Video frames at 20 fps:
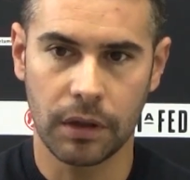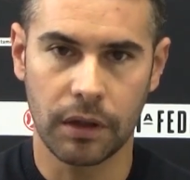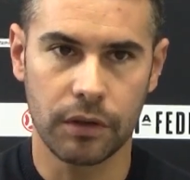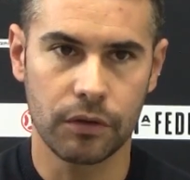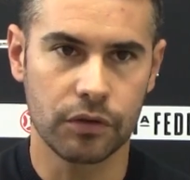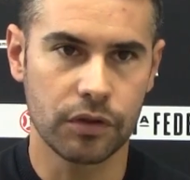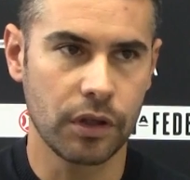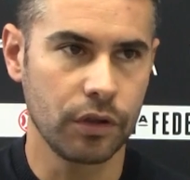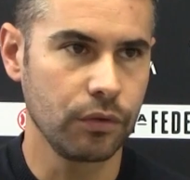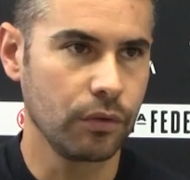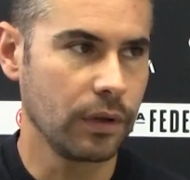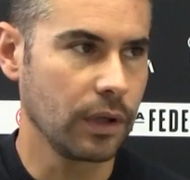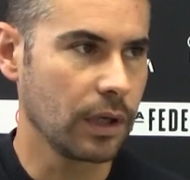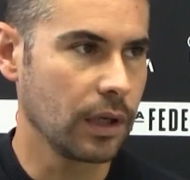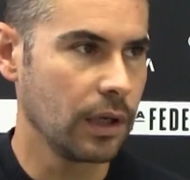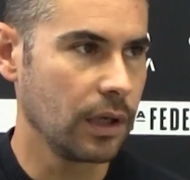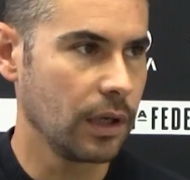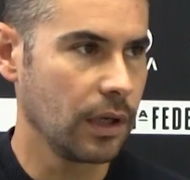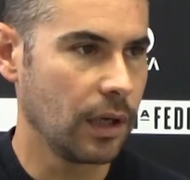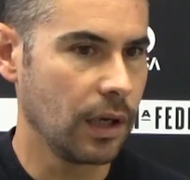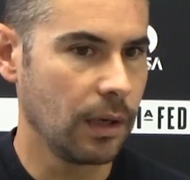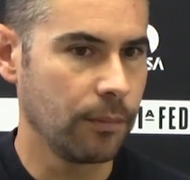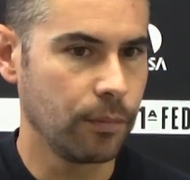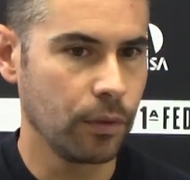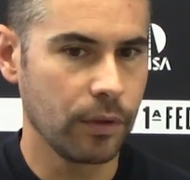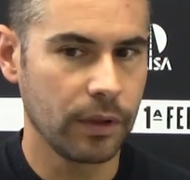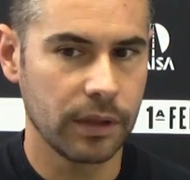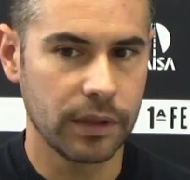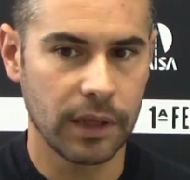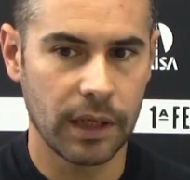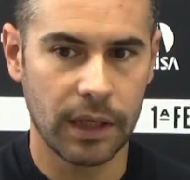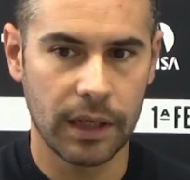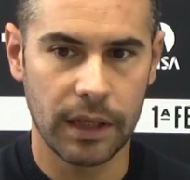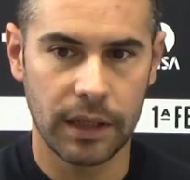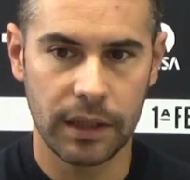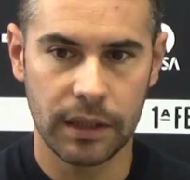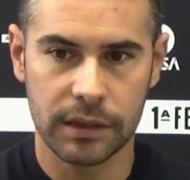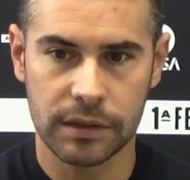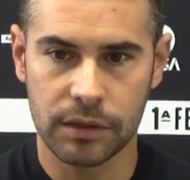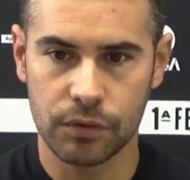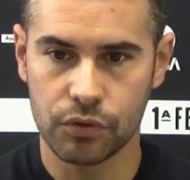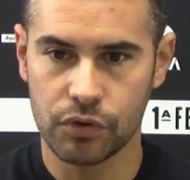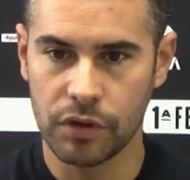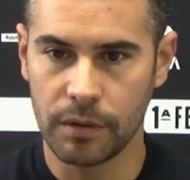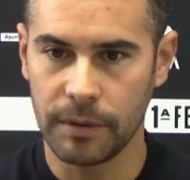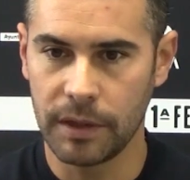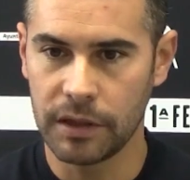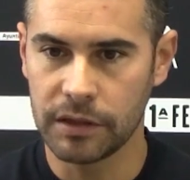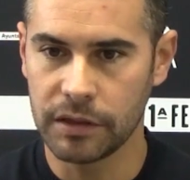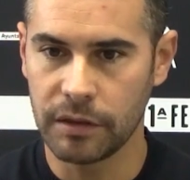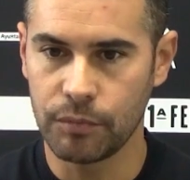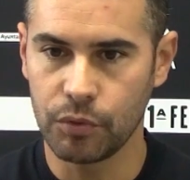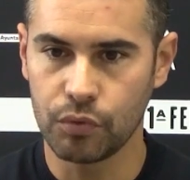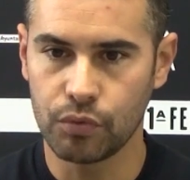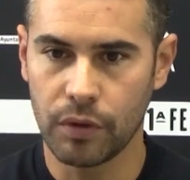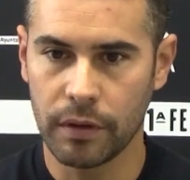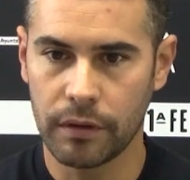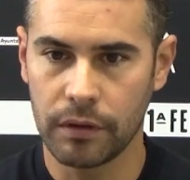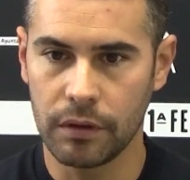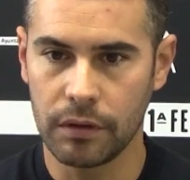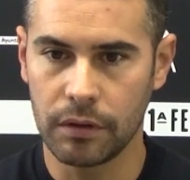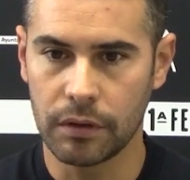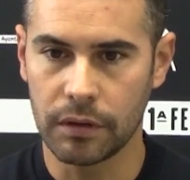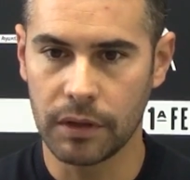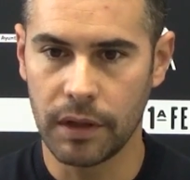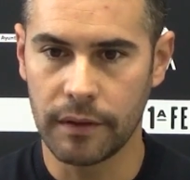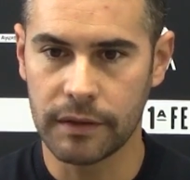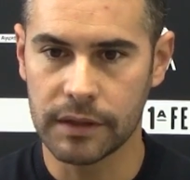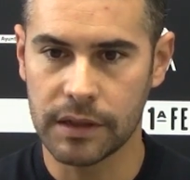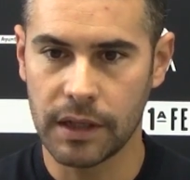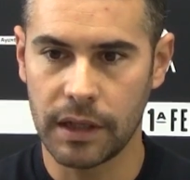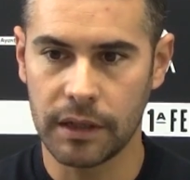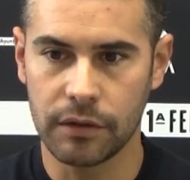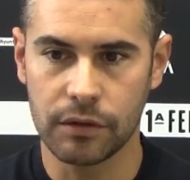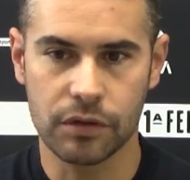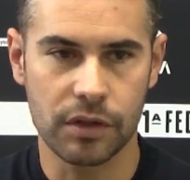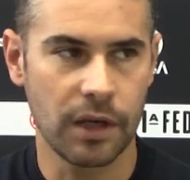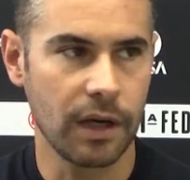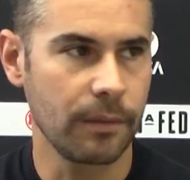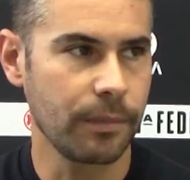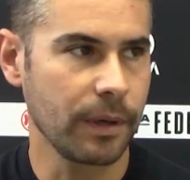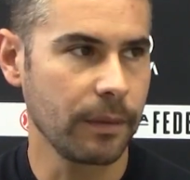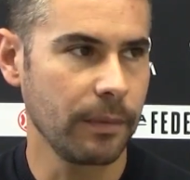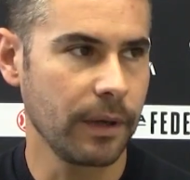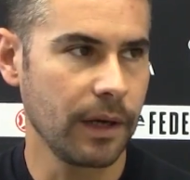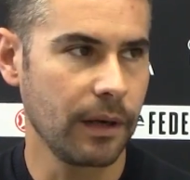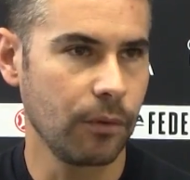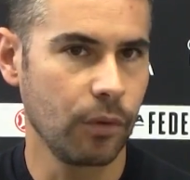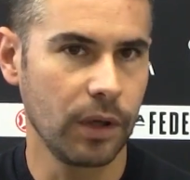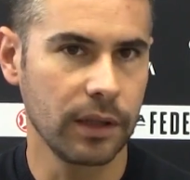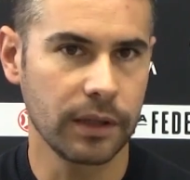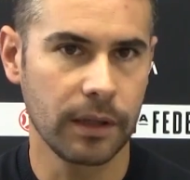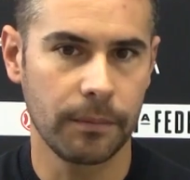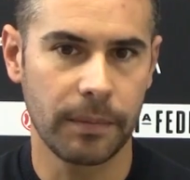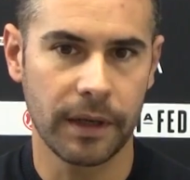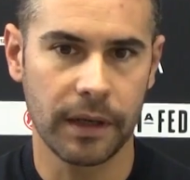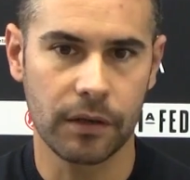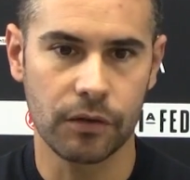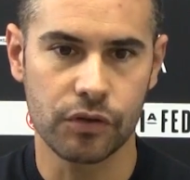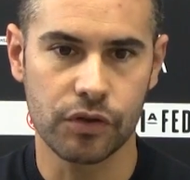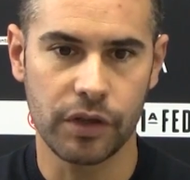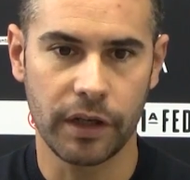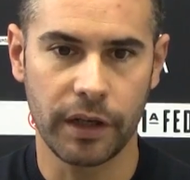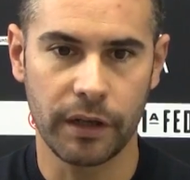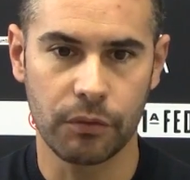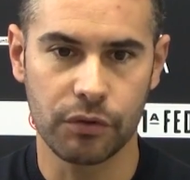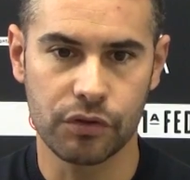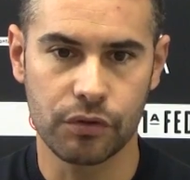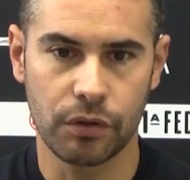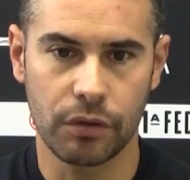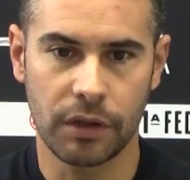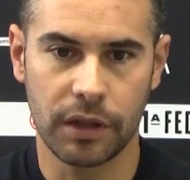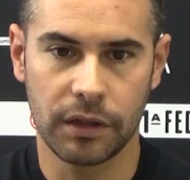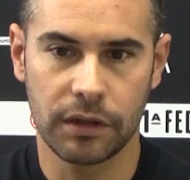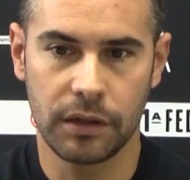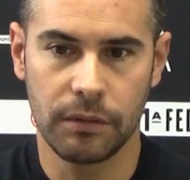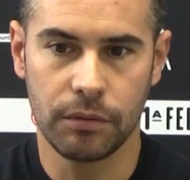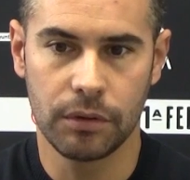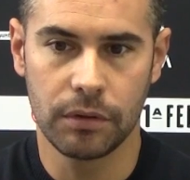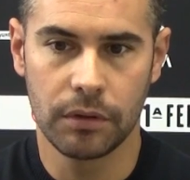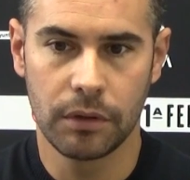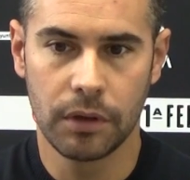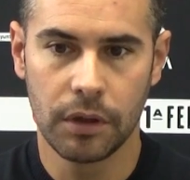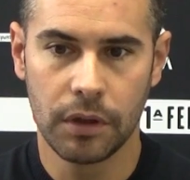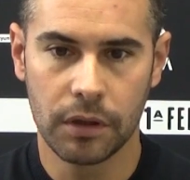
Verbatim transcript: nos ayuden a, a, poder llegar a esos niveles de puntuación necesarios en la primera vuelta para conseguir nuestro objetivo,